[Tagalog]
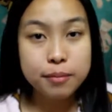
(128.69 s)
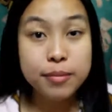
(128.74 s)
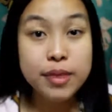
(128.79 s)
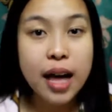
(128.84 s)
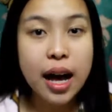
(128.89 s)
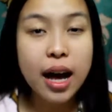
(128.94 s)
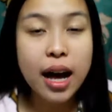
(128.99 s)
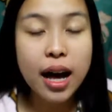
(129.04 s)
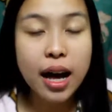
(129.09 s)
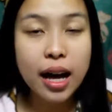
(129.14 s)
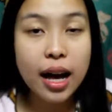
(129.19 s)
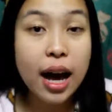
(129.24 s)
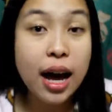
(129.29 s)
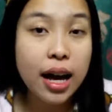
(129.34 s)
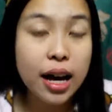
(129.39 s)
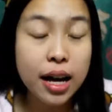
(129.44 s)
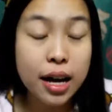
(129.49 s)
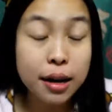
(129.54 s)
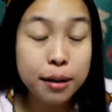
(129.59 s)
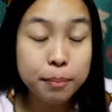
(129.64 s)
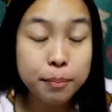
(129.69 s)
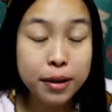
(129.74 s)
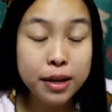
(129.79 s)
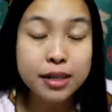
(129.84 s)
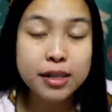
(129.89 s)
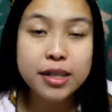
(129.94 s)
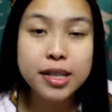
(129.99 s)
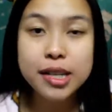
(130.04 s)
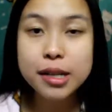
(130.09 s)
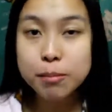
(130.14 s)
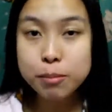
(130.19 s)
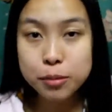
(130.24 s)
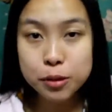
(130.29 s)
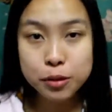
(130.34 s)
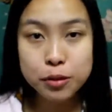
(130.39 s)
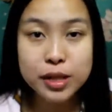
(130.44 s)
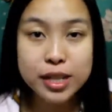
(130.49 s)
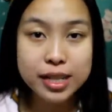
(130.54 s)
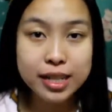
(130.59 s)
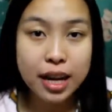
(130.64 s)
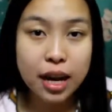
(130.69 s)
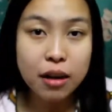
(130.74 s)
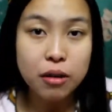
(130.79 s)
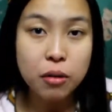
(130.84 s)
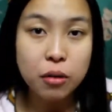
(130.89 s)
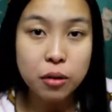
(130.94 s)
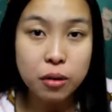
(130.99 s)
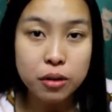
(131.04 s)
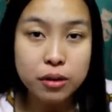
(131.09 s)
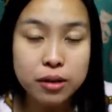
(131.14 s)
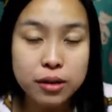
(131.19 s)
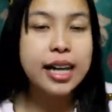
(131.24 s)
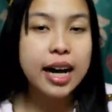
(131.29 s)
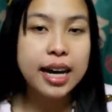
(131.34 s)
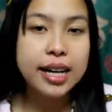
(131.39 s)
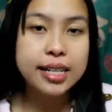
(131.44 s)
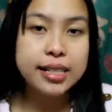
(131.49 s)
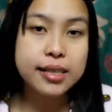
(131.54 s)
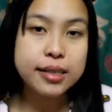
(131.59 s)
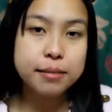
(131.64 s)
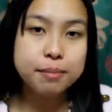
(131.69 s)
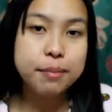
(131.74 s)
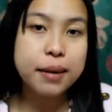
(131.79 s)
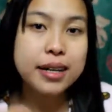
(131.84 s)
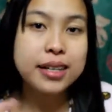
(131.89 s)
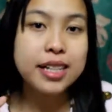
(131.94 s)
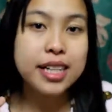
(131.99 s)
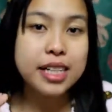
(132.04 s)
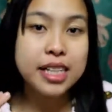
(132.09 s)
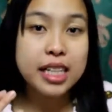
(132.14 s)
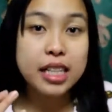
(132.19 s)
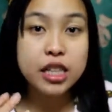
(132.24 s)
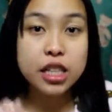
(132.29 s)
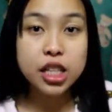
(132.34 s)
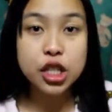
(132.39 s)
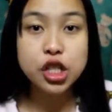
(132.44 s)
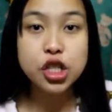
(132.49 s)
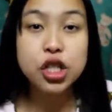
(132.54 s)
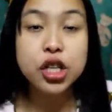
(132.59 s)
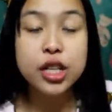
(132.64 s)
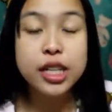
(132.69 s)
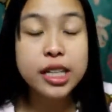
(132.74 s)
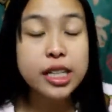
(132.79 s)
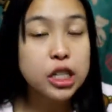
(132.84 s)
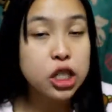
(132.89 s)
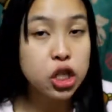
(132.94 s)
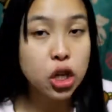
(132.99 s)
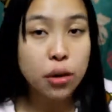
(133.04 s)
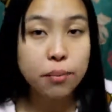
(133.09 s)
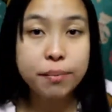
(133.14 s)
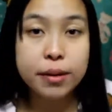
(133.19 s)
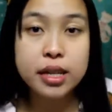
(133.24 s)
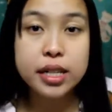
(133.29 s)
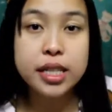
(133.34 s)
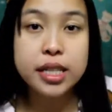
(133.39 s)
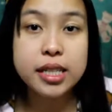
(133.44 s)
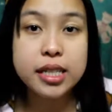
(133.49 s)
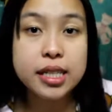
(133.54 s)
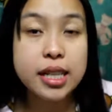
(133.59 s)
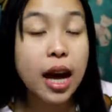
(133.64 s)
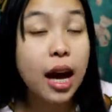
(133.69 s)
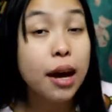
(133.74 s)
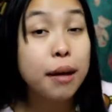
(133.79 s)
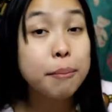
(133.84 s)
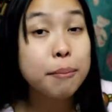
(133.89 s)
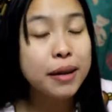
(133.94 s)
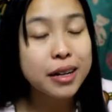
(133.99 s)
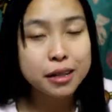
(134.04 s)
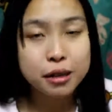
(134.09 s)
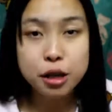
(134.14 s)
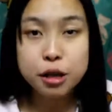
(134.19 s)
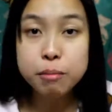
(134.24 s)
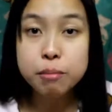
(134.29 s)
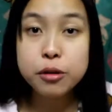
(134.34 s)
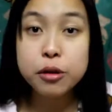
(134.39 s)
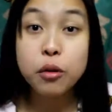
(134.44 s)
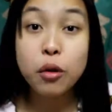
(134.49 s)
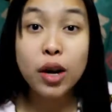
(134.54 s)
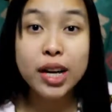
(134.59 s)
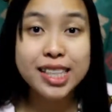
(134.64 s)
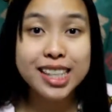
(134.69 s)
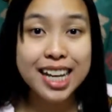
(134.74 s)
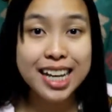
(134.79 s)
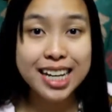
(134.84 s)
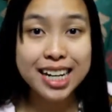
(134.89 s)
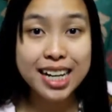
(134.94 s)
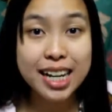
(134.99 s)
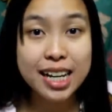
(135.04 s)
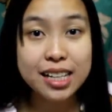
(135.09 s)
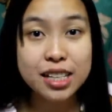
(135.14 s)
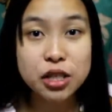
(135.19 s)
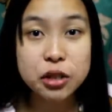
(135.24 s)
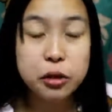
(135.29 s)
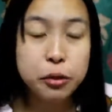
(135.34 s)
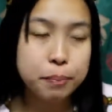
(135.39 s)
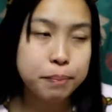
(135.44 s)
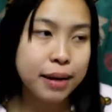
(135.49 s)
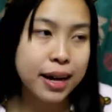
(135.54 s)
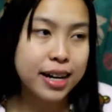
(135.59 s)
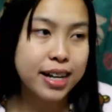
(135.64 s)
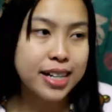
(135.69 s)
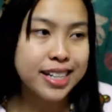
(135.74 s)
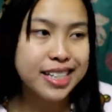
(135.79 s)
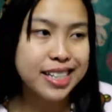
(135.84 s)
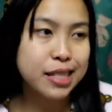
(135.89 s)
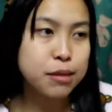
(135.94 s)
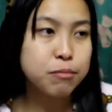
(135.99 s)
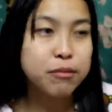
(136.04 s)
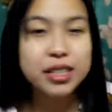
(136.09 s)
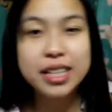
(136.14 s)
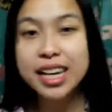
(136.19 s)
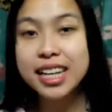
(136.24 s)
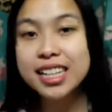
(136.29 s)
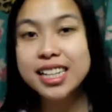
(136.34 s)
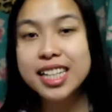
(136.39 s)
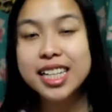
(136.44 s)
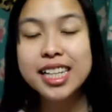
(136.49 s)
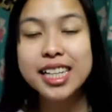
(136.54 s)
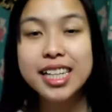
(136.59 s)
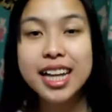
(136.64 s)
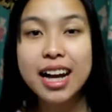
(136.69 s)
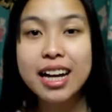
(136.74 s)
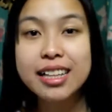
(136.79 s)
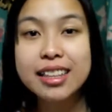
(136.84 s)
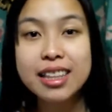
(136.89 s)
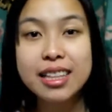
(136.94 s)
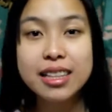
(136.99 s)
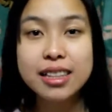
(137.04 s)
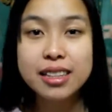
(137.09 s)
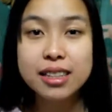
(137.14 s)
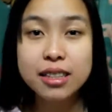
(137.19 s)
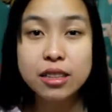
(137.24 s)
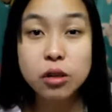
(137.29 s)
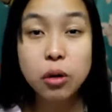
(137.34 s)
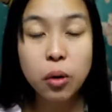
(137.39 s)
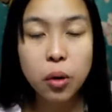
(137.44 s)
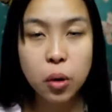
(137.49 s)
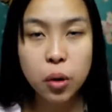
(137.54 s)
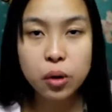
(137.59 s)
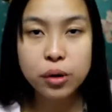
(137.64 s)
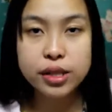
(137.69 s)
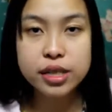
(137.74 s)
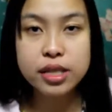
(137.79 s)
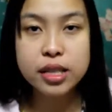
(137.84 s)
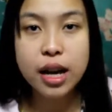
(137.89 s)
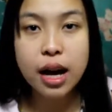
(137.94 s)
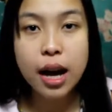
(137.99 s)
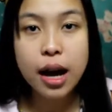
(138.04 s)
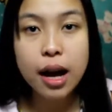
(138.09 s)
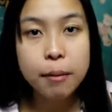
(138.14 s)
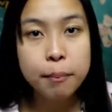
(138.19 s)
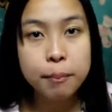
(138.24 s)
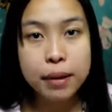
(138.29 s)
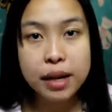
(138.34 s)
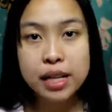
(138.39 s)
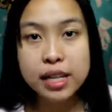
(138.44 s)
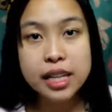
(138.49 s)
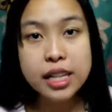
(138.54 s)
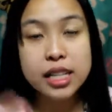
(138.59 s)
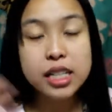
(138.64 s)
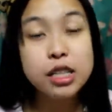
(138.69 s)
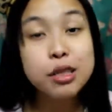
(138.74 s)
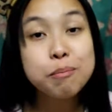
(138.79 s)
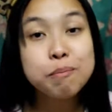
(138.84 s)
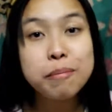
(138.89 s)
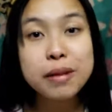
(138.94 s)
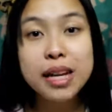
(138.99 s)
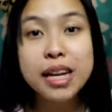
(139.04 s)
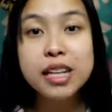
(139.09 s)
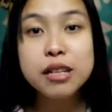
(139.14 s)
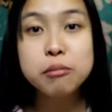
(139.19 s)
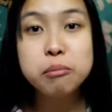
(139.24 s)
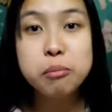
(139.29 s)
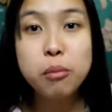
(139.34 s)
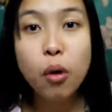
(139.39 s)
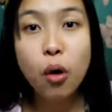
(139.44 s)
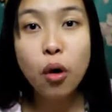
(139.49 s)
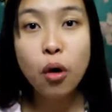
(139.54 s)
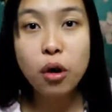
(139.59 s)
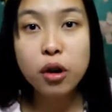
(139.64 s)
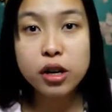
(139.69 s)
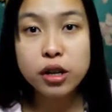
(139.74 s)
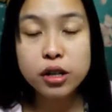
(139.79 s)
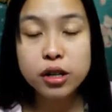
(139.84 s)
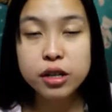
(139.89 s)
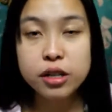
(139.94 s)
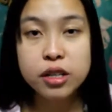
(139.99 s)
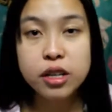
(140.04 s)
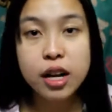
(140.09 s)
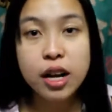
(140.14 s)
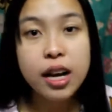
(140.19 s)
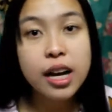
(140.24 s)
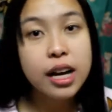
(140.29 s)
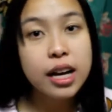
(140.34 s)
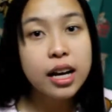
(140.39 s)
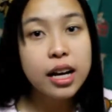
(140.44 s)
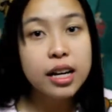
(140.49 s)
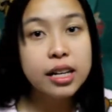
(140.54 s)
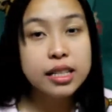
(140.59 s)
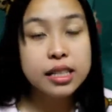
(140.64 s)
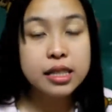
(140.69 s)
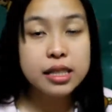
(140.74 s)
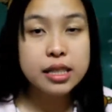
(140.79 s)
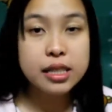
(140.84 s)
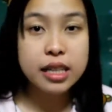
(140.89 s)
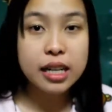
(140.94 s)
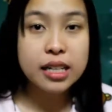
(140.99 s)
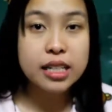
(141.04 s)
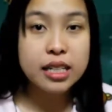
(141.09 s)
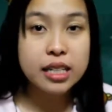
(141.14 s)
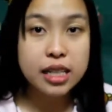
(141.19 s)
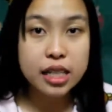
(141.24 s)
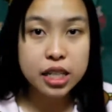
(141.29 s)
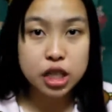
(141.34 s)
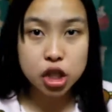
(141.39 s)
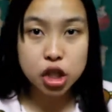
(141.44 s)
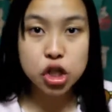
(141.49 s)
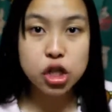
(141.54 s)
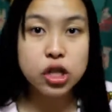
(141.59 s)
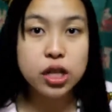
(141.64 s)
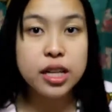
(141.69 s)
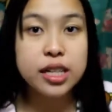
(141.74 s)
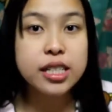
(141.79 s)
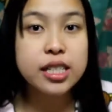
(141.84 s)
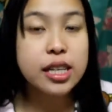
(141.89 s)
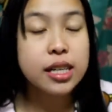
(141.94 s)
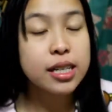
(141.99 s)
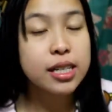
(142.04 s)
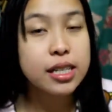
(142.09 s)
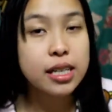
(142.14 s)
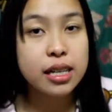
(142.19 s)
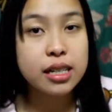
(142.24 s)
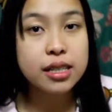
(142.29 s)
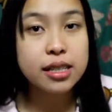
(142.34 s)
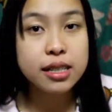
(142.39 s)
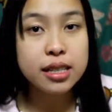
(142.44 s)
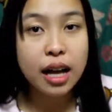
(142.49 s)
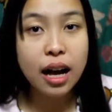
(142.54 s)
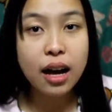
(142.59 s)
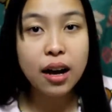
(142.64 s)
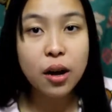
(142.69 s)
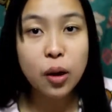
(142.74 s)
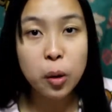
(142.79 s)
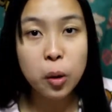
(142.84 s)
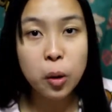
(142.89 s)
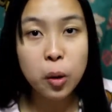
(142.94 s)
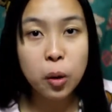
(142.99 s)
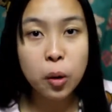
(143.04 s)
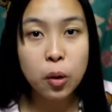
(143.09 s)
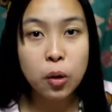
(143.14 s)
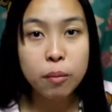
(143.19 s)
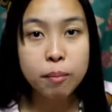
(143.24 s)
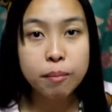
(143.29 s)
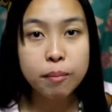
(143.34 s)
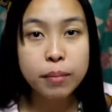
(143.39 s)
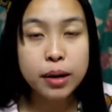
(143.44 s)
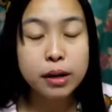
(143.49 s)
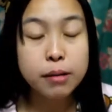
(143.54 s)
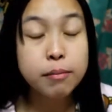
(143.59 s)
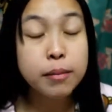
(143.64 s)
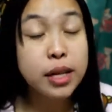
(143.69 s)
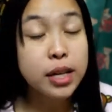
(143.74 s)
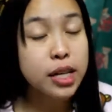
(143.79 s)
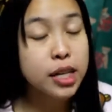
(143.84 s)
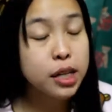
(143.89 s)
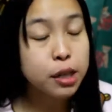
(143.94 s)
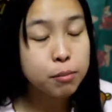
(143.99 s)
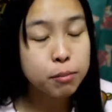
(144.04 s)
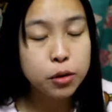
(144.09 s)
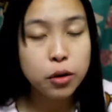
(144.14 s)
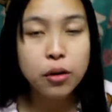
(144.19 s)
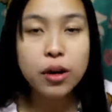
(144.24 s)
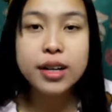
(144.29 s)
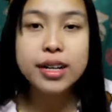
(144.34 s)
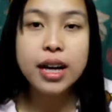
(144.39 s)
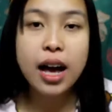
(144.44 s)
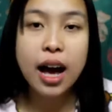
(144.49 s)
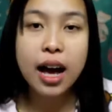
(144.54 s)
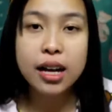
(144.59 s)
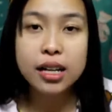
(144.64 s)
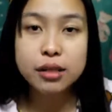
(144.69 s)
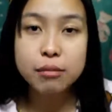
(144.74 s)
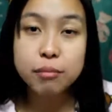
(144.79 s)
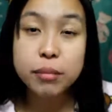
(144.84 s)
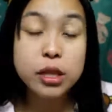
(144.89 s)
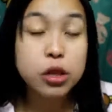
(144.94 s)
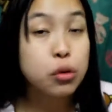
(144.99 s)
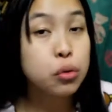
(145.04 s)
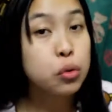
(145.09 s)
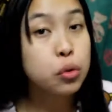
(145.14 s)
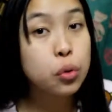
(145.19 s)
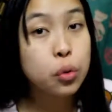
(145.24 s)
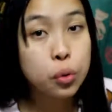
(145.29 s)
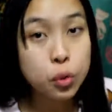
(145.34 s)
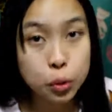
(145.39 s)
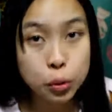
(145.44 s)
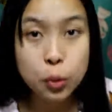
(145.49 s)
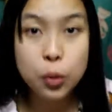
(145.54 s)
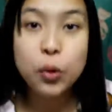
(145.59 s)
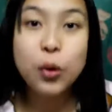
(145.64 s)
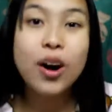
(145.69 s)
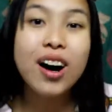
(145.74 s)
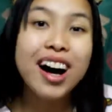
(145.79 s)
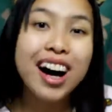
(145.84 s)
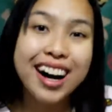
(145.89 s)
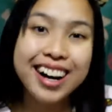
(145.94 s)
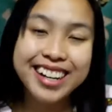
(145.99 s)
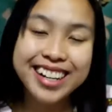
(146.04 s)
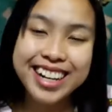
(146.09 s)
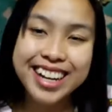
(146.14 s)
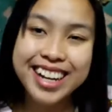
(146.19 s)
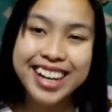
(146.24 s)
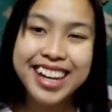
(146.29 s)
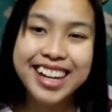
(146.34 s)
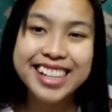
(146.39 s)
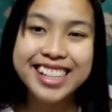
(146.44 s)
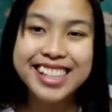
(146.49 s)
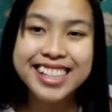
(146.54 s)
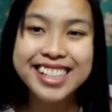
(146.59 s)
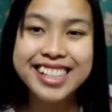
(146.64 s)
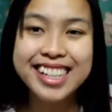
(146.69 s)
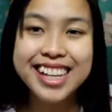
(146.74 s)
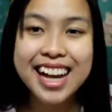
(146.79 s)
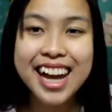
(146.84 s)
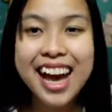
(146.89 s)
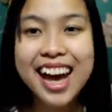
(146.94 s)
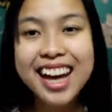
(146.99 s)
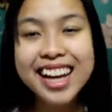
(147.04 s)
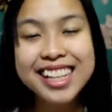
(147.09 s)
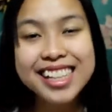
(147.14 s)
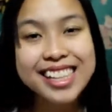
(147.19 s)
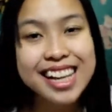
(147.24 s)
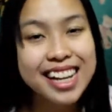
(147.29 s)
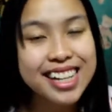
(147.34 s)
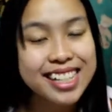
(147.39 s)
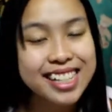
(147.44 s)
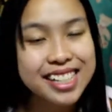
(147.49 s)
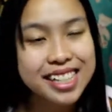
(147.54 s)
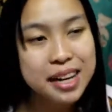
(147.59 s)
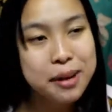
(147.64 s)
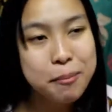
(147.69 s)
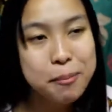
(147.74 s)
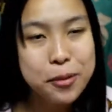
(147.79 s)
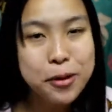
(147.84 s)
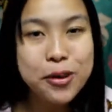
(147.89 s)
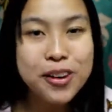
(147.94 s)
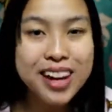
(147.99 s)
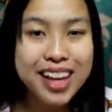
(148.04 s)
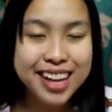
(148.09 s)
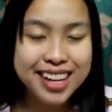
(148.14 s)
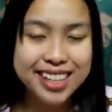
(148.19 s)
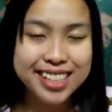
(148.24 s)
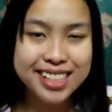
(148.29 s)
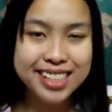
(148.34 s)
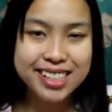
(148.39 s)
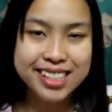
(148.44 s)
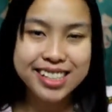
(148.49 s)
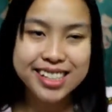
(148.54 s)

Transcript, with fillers: nakakapag-review rin ako. Guys, pag nagtiteach ka ng Japanese, nakapag-review ka na rin. Yung parang hindi mo naintindihan noon, pag in-explain mo or nag-teach ka sa isang tao, para marireview ka na at matututo ka rin. Next time ulit,